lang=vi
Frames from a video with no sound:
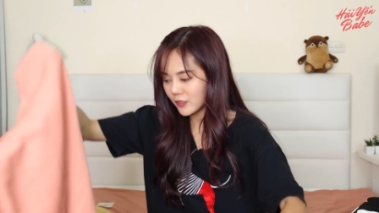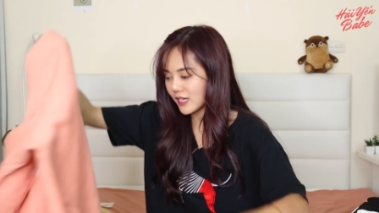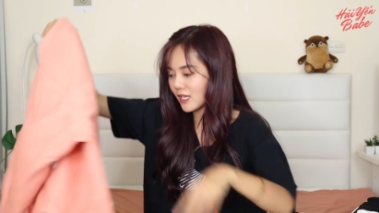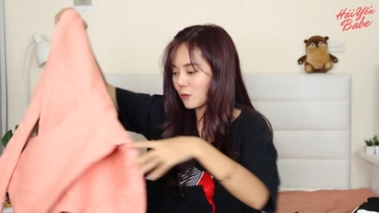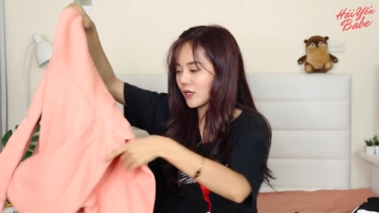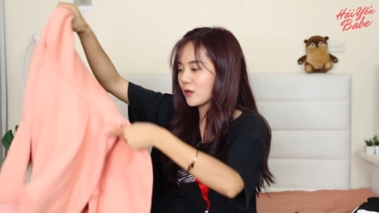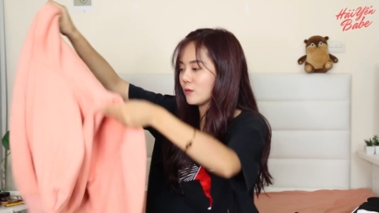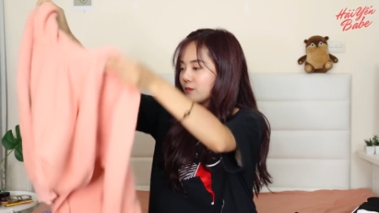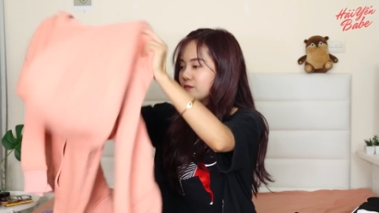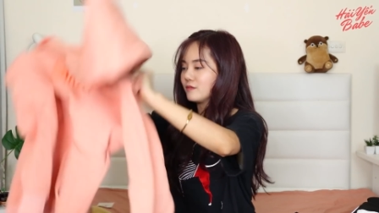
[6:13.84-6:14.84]
hoodie cuối
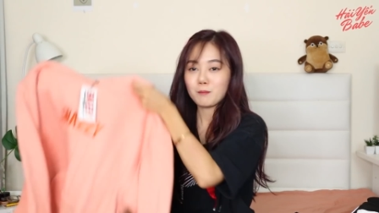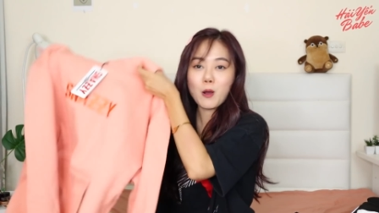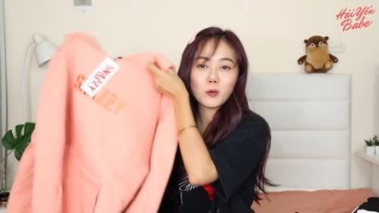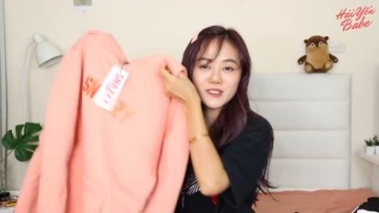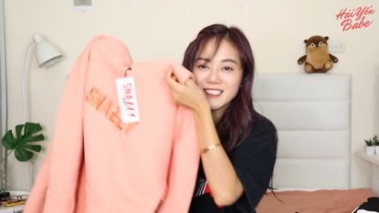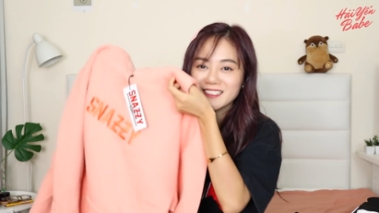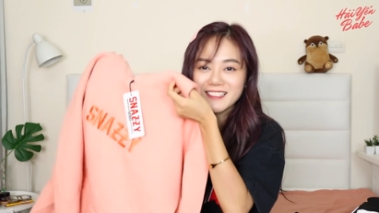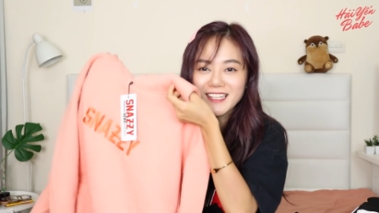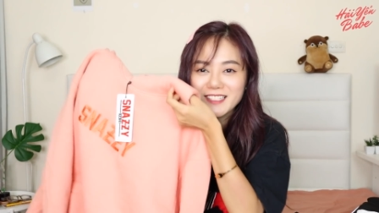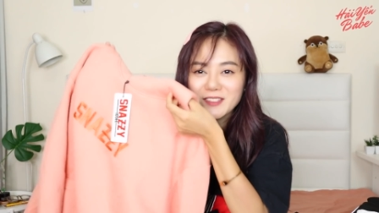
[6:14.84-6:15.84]
cùng màu rất
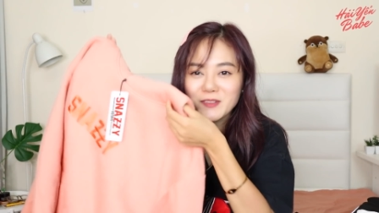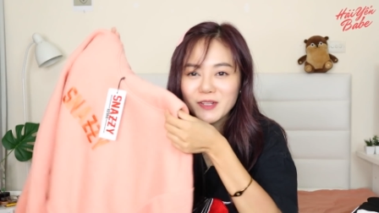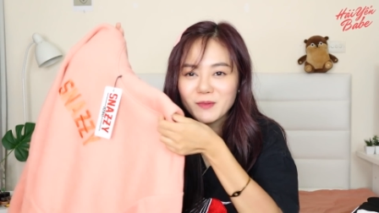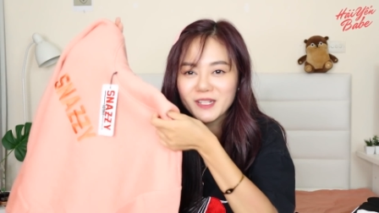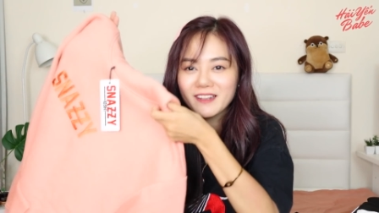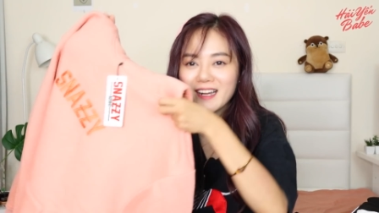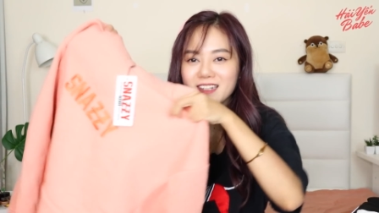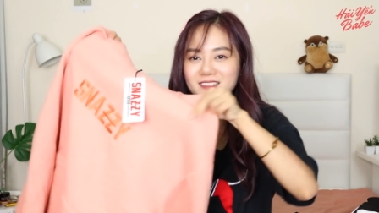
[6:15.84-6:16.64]
xinh luôn mọi người ạ